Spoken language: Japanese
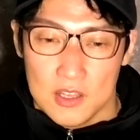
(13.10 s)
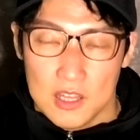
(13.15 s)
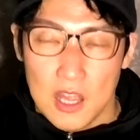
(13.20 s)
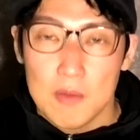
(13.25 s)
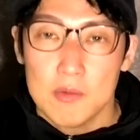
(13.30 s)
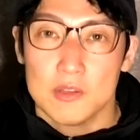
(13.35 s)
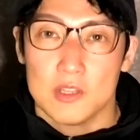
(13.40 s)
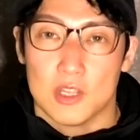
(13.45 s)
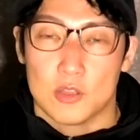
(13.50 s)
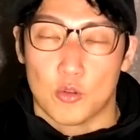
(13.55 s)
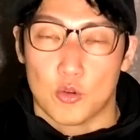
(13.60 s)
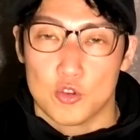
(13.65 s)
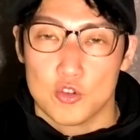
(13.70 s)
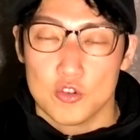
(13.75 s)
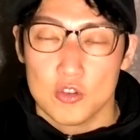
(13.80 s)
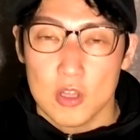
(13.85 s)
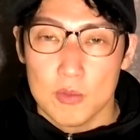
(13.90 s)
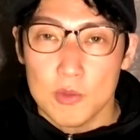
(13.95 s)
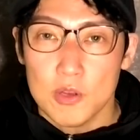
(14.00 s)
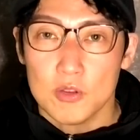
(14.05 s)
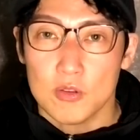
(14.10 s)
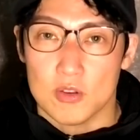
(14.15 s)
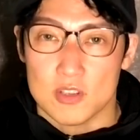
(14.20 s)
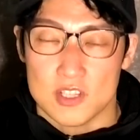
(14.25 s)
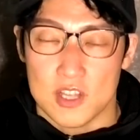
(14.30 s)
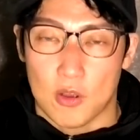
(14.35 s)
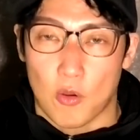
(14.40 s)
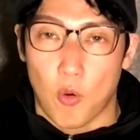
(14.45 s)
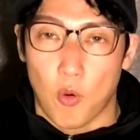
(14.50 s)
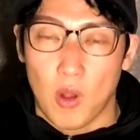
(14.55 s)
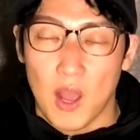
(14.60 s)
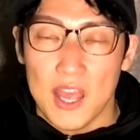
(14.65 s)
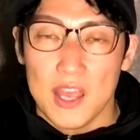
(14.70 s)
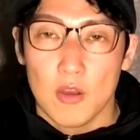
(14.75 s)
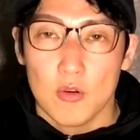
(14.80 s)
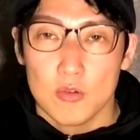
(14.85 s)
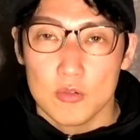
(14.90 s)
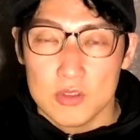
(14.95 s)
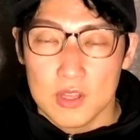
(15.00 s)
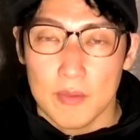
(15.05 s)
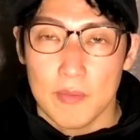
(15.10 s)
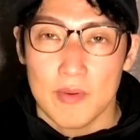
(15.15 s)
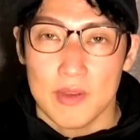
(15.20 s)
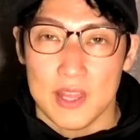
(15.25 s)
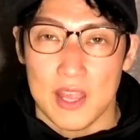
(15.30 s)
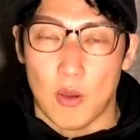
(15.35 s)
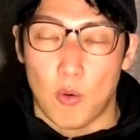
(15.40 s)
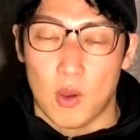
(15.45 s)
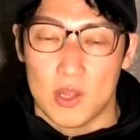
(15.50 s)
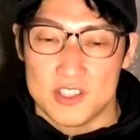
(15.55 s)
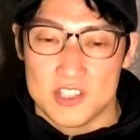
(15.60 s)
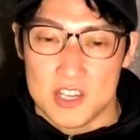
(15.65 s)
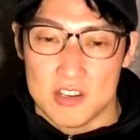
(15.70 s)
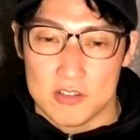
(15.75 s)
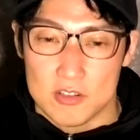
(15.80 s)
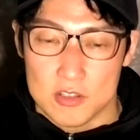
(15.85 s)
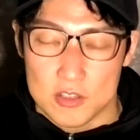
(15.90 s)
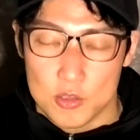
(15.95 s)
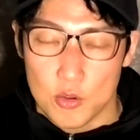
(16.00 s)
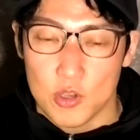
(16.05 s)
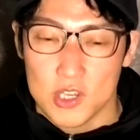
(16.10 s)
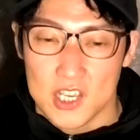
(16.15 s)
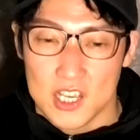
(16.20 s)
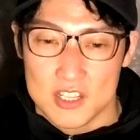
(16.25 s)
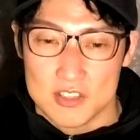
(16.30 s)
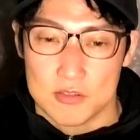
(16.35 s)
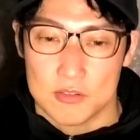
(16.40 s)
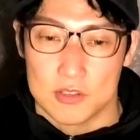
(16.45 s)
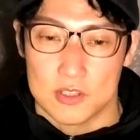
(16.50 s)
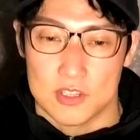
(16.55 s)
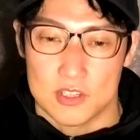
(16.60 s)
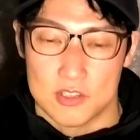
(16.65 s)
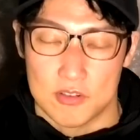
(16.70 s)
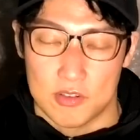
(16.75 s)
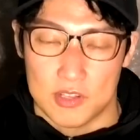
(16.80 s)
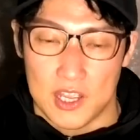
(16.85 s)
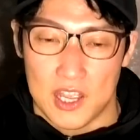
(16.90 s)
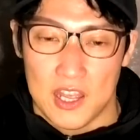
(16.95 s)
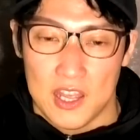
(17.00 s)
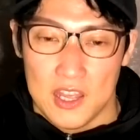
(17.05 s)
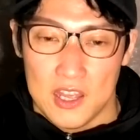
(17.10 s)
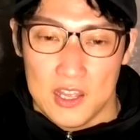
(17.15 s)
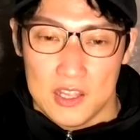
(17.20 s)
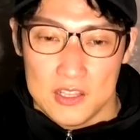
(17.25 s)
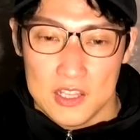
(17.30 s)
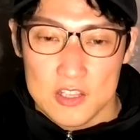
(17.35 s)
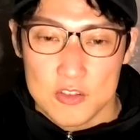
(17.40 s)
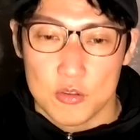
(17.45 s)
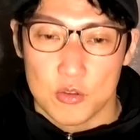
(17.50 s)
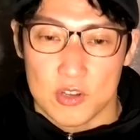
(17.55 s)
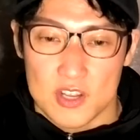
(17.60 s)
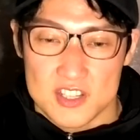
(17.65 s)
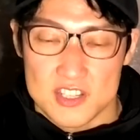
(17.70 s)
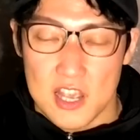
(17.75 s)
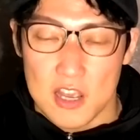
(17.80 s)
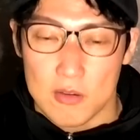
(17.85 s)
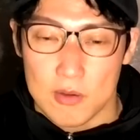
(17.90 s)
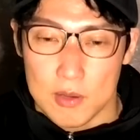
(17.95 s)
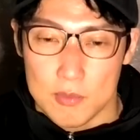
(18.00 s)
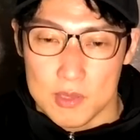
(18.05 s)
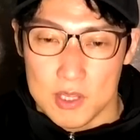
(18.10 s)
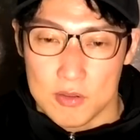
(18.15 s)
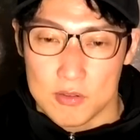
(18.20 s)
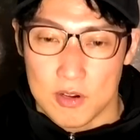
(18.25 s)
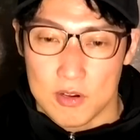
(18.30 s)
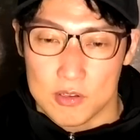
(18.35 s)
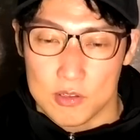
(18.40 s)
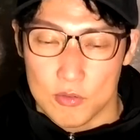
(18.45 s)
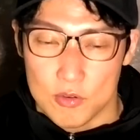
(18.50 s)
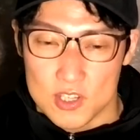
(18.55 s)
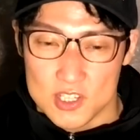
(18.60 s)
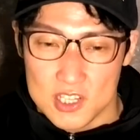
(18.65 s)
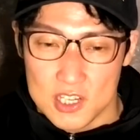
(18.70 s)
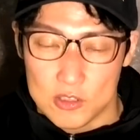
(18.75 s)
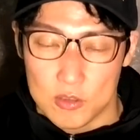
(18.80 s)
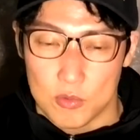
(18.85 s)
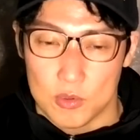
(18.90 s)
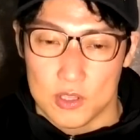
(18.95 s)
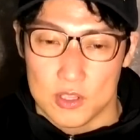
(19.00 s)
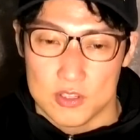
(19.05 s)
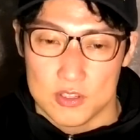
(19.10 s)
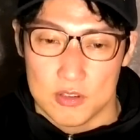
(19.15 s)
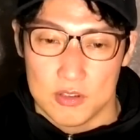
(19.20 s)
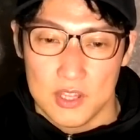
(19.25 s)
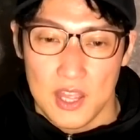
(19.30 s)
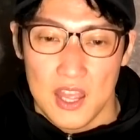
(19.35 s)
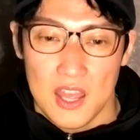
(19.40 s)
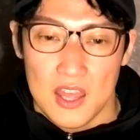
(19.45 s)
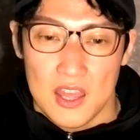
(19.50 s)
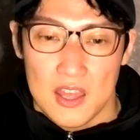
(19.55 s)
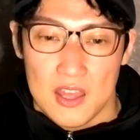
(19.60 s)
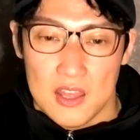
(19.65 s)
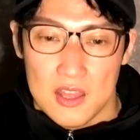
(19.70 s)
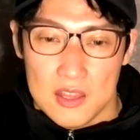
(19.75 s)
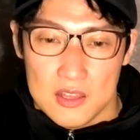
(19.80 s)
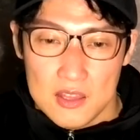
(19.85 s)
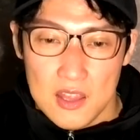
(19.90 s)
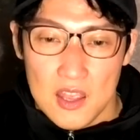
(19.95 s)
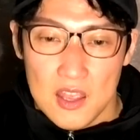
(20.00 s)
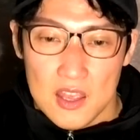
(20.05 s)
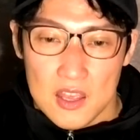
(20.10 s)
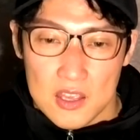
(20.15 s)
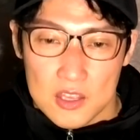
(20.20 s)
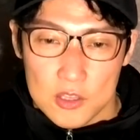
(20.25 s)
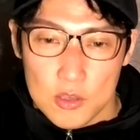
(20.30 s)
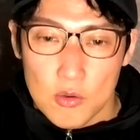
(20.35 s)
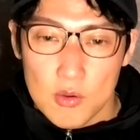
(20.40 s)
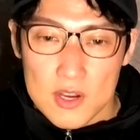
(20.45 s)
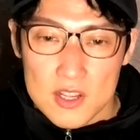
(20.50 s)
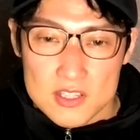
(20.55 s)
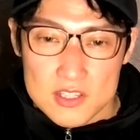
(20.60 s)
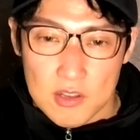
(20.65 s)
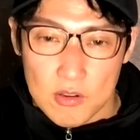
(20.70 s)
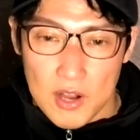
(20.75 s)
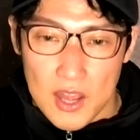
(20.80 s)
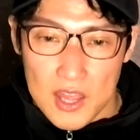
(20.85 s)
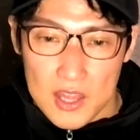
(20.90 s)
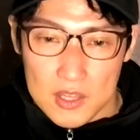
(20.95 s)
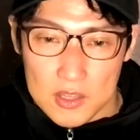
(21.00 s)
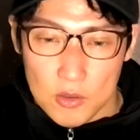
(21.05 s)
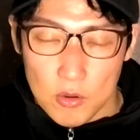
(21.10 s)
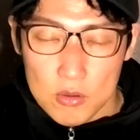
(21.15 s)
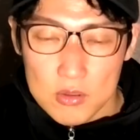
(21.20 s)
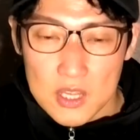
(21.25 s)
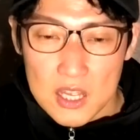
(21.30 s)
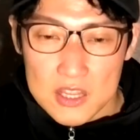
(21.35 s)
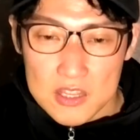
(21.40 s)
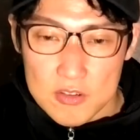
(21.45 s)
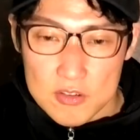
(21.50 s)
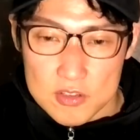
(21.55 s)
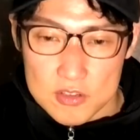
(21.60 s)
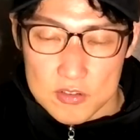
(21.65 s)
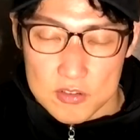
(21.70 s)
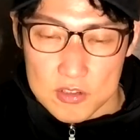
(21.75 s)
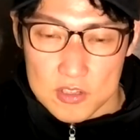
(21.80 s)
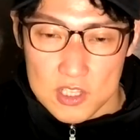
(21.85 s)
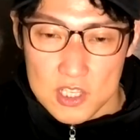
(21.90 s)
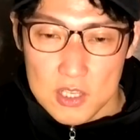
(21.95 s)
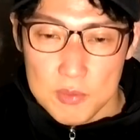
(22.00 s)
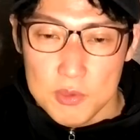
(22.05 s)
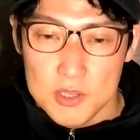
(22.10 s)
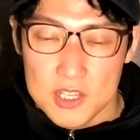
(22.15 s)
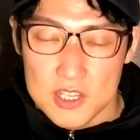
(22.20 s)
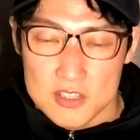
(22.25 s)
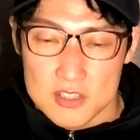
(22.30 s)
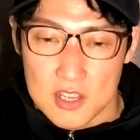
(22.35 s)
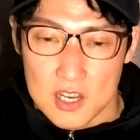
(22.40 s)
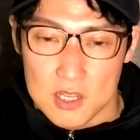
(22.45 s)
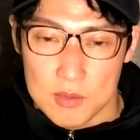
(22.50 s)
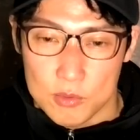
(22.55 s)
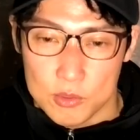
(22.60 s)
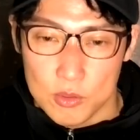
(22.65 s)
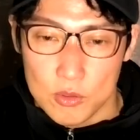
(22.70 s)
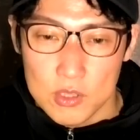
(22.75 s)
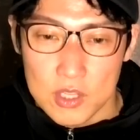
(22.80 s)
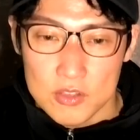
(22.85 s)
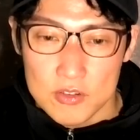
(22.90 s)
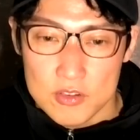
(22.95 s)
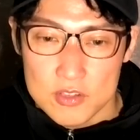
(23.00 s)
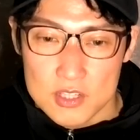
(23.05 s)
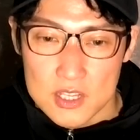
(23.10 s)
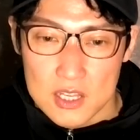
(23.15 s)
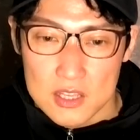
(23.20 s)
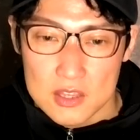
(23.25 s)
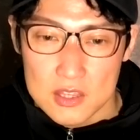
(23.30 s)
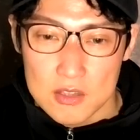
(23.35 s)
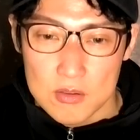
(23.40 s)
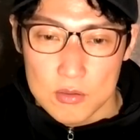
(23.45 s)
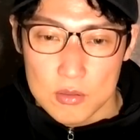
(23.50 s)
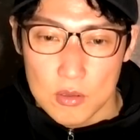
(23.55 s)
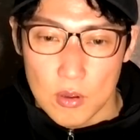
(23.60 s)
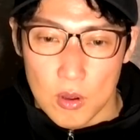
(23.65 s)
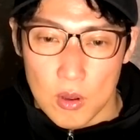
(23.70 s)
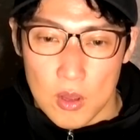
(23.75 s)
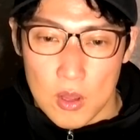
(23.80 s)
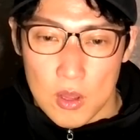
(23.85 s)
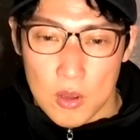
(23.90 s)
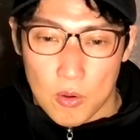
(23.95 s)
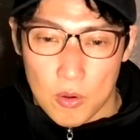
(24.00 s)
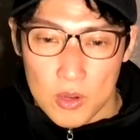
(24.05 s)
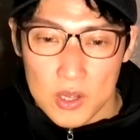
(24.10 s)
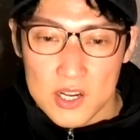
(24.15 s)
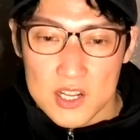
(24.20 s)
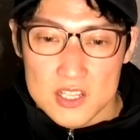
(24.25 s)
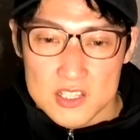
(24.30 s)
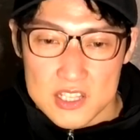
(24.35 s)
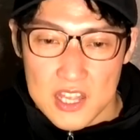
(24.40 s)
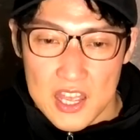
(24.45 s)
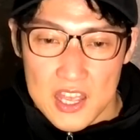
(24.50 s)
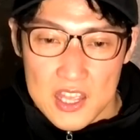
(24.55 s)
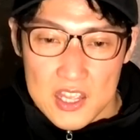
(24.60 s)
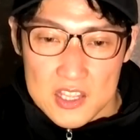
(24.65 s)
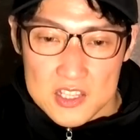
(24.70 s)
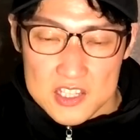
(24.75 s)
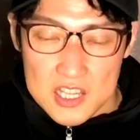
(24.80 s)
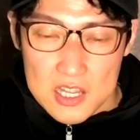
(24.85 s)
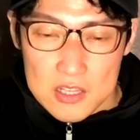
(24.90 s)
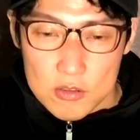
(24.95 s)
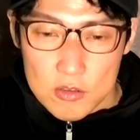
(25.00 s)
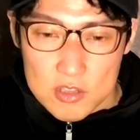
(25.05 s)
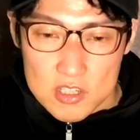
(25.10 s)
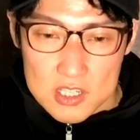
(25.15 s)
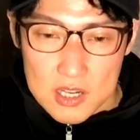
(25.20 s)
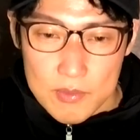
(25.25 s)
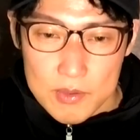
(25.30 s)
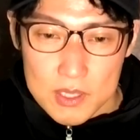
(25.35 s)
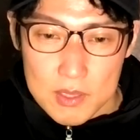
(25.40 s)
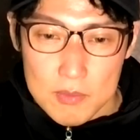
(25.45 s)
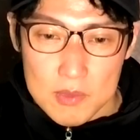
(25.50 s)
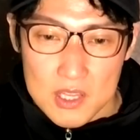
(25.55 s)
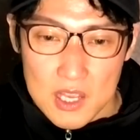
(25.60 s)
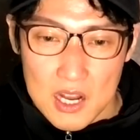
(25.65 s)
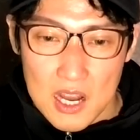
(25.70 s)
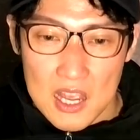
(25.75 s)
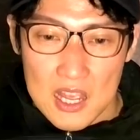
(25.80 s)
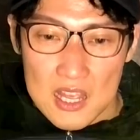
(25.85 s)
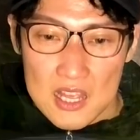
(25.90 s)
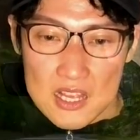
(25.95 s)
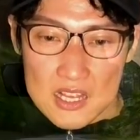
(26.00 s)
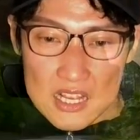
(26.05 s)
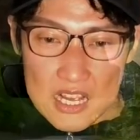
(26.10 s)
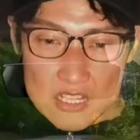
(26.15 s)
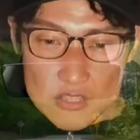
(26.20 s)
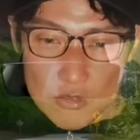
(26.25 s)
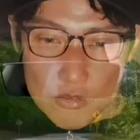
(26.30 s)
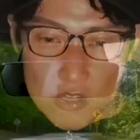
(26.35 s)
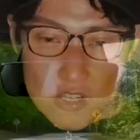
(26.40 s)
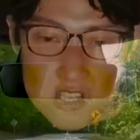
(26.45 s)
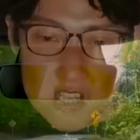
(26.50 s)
多分ね、途中で見るとですね、誤解を生んだままね、終わっちゃう。そういう気がするんですよね。だからちょっとね、最後まで見てくれると嬉しいなと思うんですよね。で、今日はですね、これ、どんなニュース、EV ですけれども、どんなニュースかっていうと、これがですね、ちゃんと調べてみたら、ガソリン